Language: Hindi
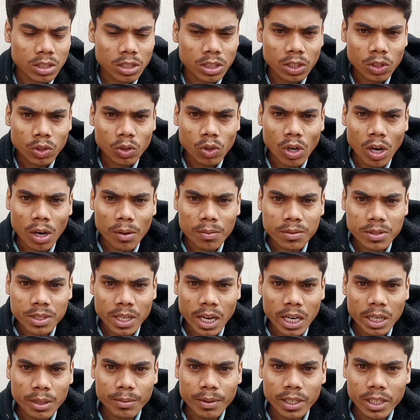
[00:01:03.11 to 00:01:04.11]
ईट को हम
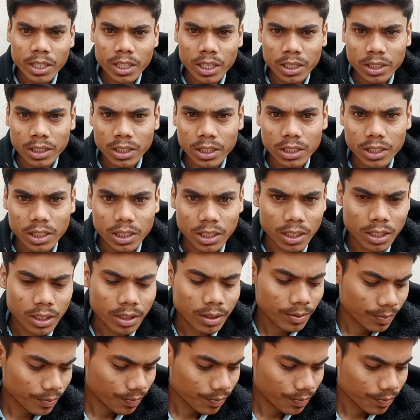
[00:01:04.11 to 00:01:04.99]
साइड में ही रख देते हैं